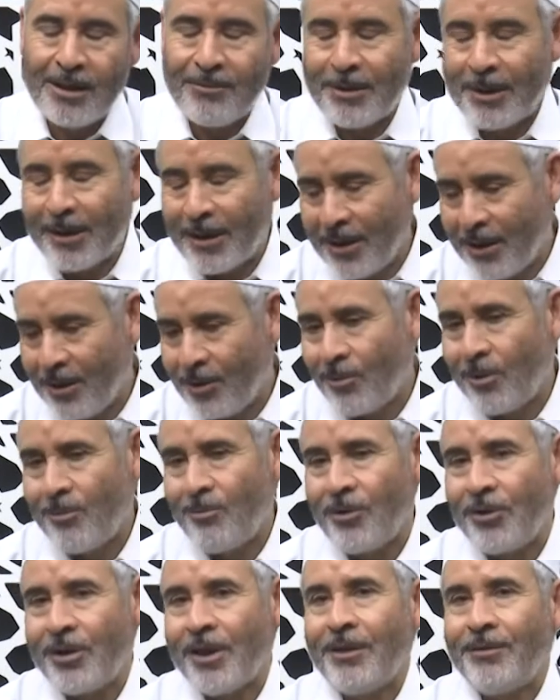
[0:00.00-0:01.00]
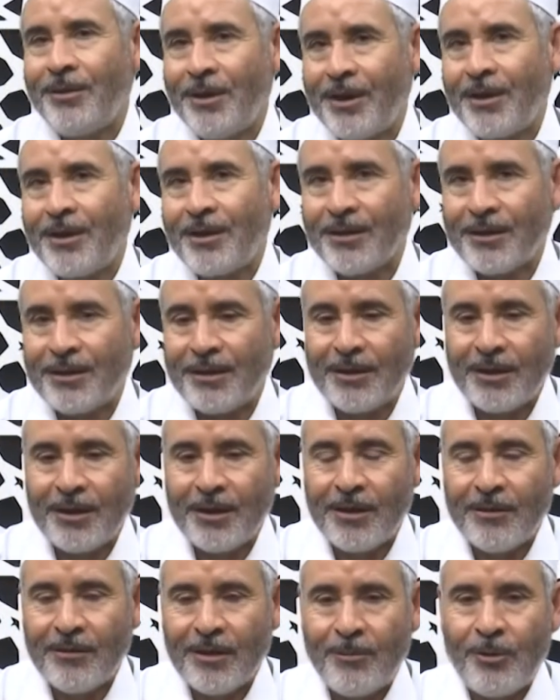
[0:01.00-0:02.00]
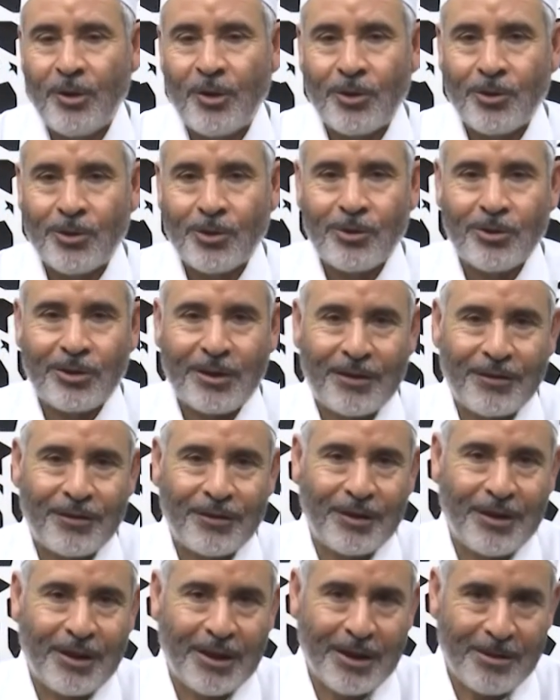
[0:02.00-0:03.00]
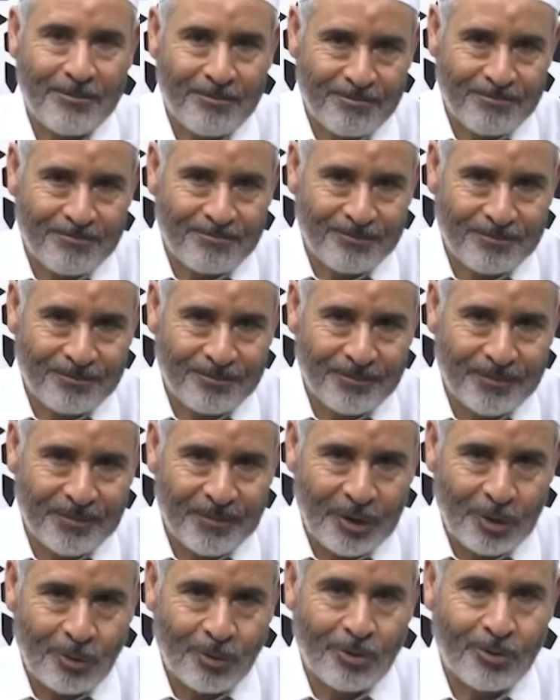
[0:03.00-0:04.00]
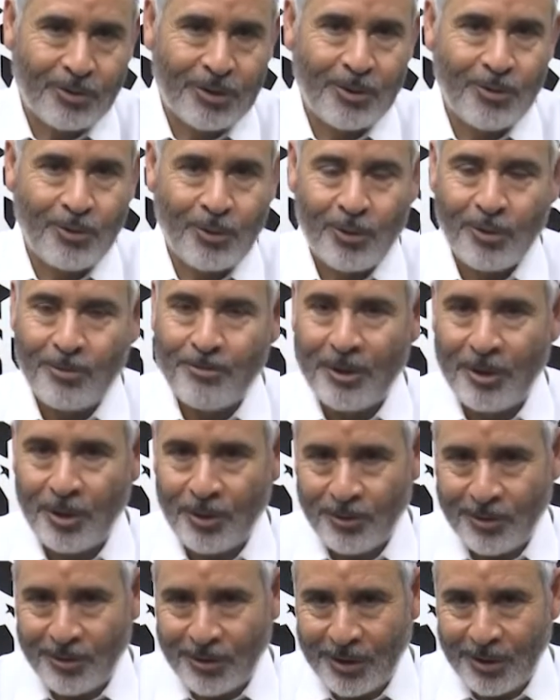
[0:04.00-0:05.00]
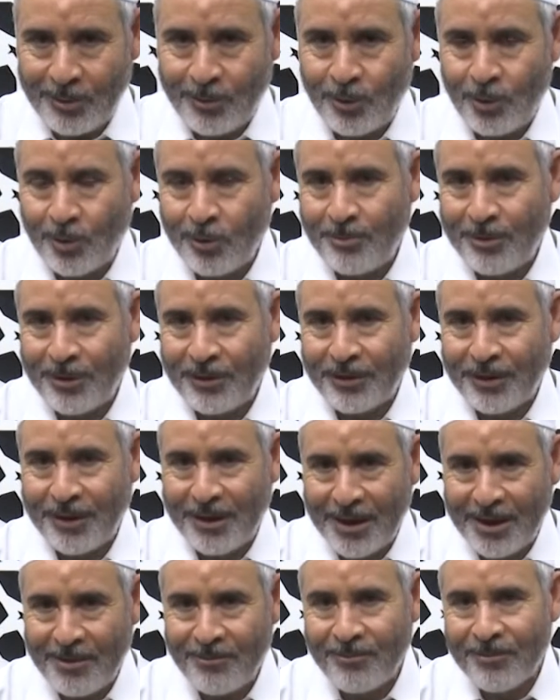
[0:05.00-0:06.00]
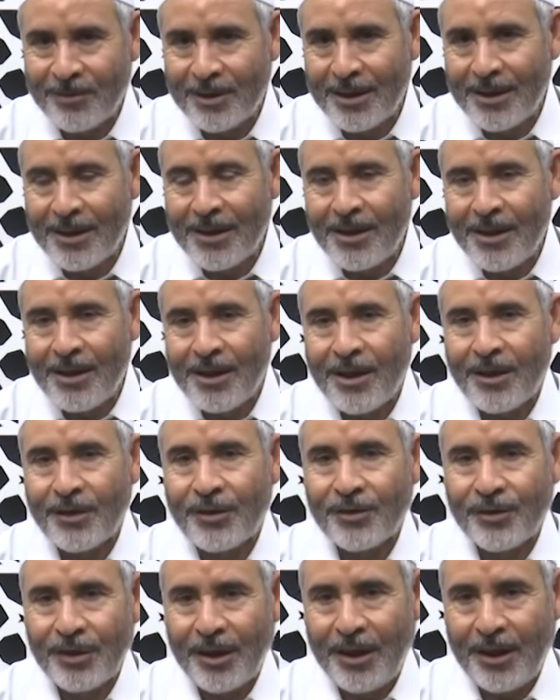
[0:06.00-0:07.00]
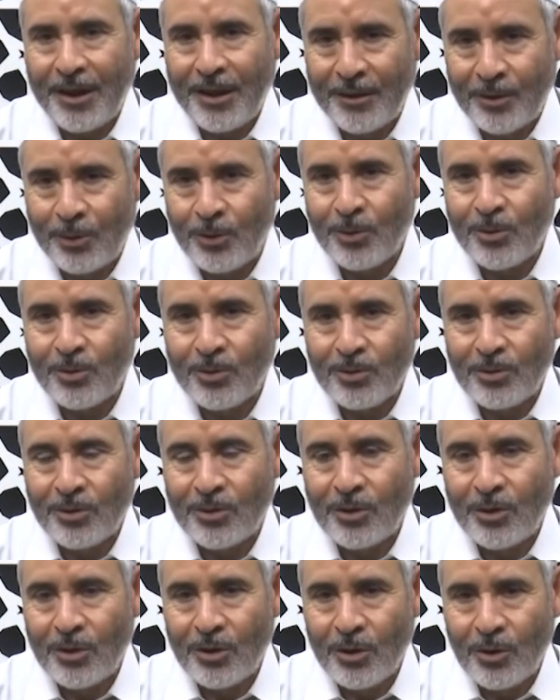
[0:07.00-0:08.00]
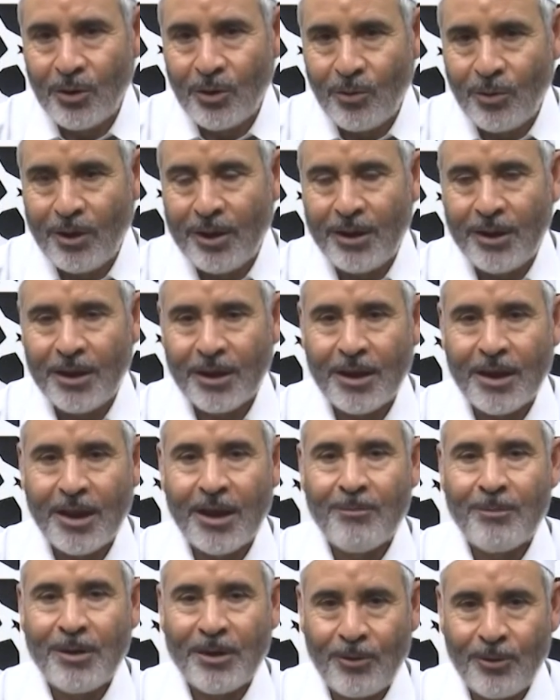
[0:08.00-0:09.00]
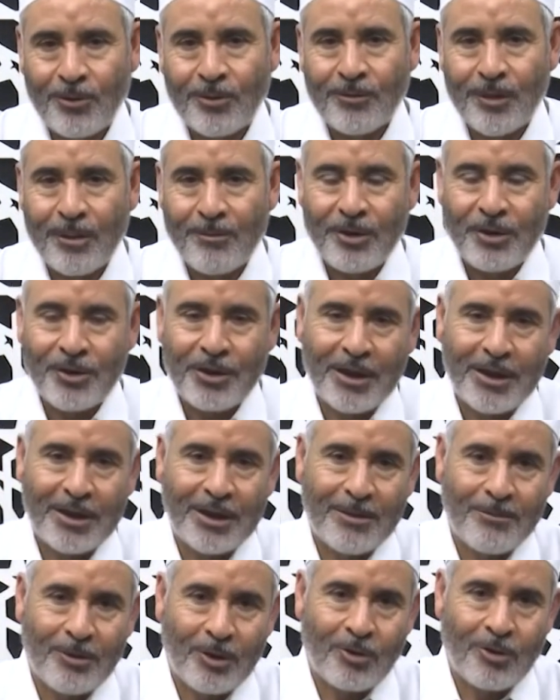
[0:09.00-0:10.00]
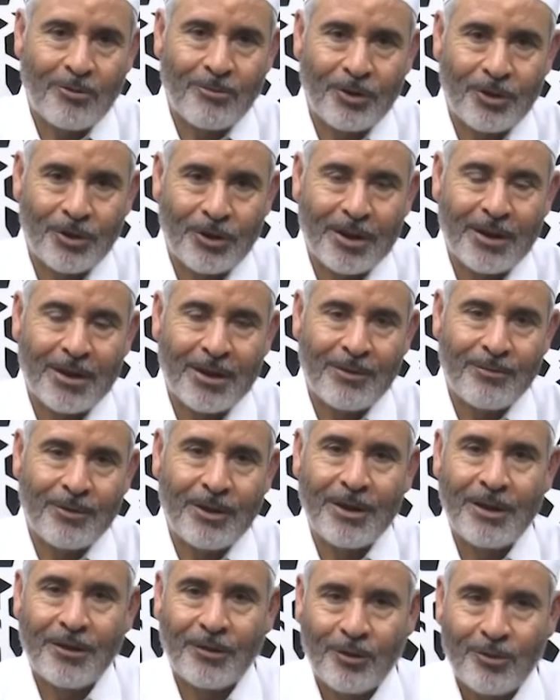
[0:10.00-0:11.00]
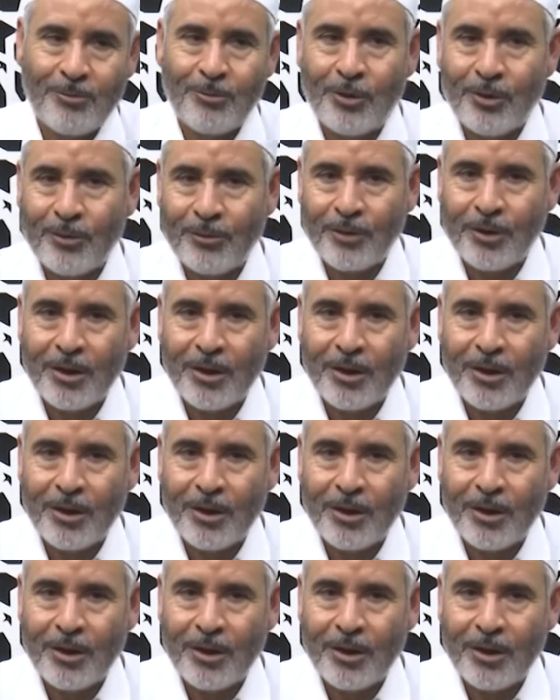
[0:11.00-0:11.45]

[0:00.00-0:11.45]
المريض والمسافر فمن شروط الصيام شروط وجوب من شروط وجوب الصيام الصحة والإقامة فمن شهد منكم الشهر فليصمه